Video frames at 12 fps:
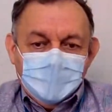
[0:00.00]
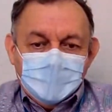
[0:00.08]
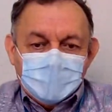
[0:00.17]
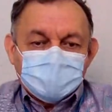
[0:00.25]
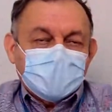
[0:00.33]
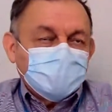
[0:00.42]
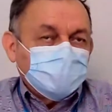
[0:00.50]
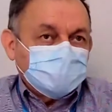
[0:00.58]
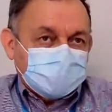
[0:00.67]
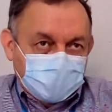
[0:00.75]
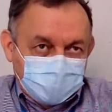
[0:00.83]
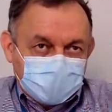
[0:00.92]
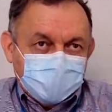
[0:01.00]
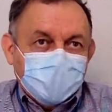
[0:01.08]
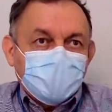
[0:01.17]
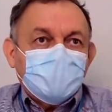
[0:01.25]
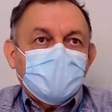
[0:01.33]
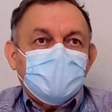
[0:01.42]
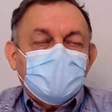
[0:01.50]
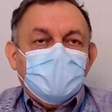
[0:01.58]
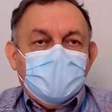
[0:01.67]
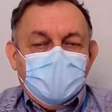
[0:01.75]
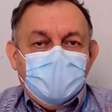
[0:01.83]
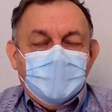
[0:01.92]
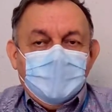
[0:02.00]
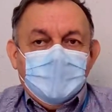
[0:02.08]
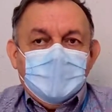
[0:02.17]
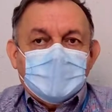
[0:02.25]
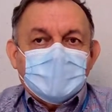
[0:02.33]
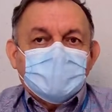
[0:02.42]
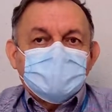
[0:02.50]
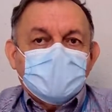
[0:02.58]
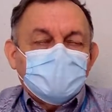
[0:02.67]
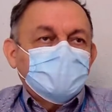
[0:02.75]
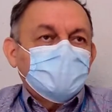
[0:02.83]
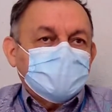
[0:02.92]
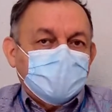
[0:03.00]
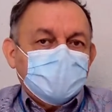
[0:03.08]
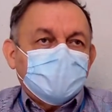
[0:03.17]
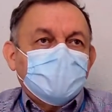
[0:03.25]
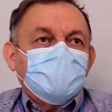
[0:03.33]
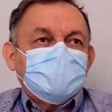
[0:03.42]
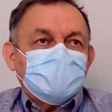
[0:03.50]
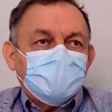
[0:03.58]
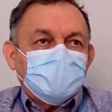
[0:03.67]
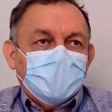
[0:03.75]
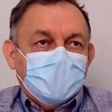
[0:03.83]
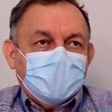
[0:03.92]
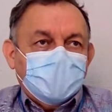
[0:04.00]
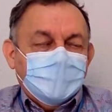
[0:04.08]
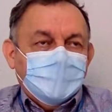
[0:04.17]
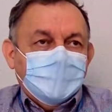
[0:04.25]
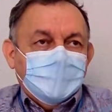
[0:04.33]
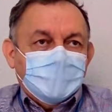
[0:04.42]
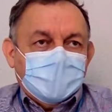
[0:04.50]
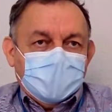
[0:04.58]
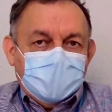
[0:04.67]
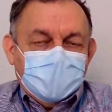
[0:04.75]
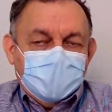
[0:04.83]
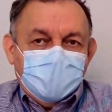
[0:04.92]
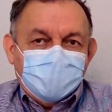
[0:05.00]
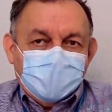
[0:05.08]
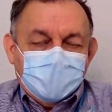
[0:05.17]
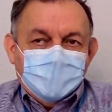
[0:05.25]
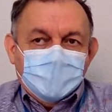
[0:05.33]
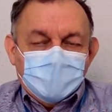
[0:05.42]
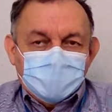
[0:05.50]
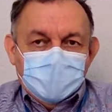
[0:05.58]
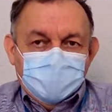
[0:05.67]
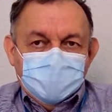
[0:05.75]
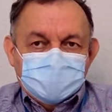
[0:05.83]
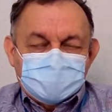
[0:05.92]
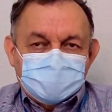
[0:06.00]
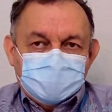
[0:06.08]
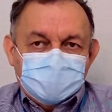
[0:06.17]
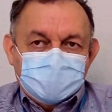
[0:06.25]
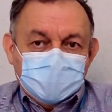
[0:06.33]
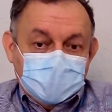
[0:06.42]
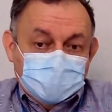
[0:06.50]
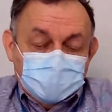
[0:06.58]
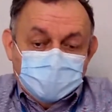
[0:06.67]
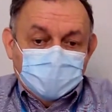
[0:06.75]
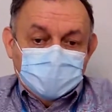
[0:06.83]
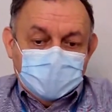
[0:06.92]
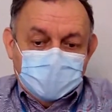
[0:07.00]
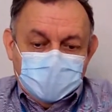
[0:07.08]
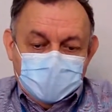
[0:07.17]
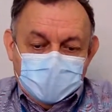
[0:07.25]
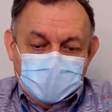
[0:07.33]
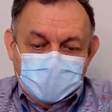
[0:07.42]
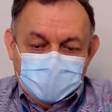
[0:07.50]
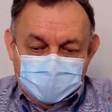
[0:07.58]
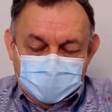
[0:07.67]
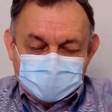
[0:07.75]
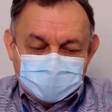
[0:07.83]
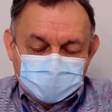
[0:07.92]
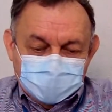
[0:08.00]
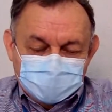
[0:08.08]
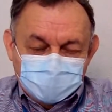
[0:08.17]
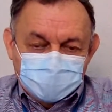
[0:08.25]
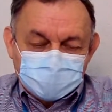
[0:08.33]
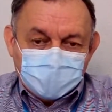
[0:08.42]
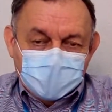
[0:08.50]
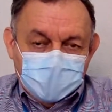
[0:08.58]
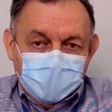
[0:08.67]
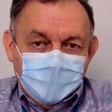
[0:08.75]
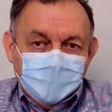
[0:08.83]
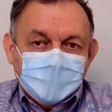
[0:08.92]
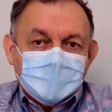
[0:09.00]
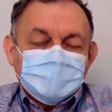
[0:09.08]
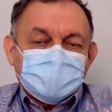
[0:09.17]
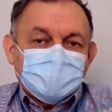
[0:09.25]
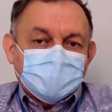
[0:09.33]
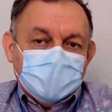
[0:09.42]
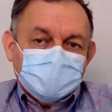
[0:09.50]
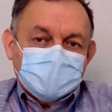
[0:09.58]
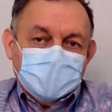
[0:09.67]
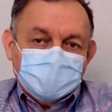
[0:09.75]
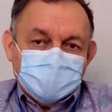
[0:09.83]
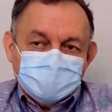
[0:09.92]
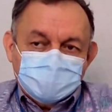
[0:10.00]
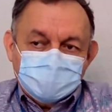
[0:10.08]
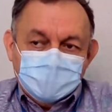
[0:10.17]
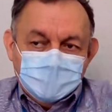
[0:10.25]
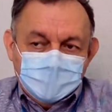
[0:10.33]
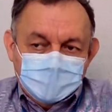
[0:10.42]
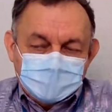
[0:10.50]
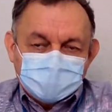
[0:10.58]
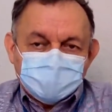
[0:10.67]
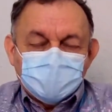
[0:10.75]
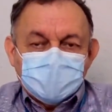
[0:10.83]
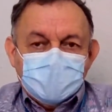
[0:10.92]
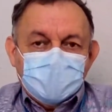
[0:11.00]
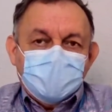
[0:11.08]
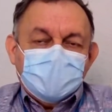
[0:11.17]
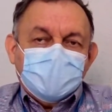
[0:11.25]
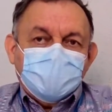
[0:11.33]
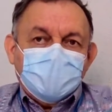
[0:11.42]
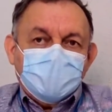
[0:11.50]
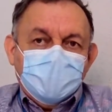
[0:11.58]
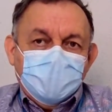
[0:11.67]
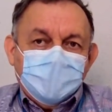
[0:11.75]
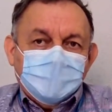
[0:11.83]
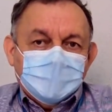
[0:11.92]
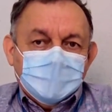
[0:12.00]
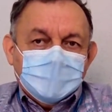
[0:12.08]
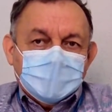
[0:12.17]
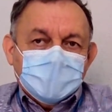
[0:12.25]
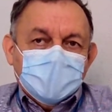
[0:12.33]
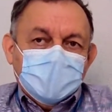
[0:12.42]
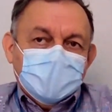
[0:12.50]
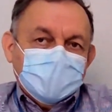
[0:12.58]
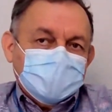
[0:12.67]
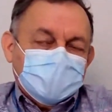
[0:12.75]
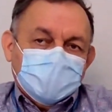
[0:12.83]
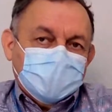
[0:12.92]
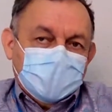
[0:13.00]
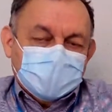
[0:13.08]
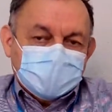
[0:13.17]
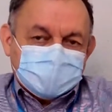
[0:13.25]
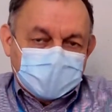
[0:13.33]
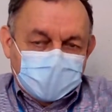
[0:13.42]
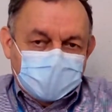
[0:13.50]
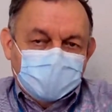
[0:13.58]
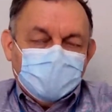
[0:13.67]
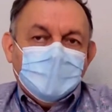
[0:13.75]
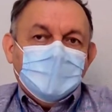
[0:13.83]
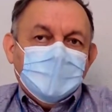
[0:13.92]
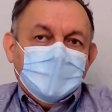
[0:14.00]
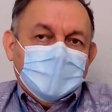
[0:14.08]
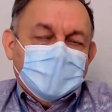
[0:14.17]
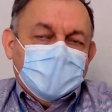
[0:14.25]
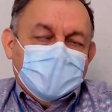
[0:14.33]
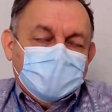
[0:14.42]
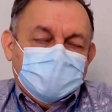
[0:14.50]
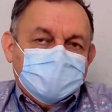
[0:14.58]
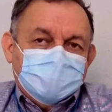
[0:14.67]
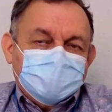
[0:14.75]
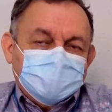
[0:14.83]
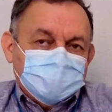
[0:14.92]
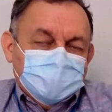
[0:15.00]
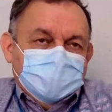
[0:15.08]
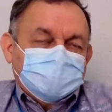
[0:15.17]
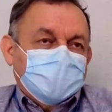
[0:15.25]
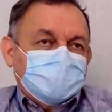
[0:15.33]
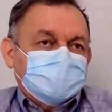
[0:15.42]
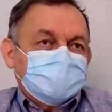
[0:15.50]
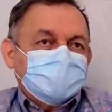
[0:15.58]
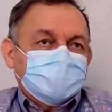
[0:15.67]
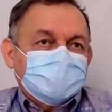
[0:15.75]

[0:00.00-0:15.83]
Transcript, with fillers: los alumnos a primero de primaria y los alumnos a primero de secundaria, que una vez eh, teniendo pues la, asignación de escuela, se toman los datos, se suben a la plataforma y deberían de estar eh, un mes más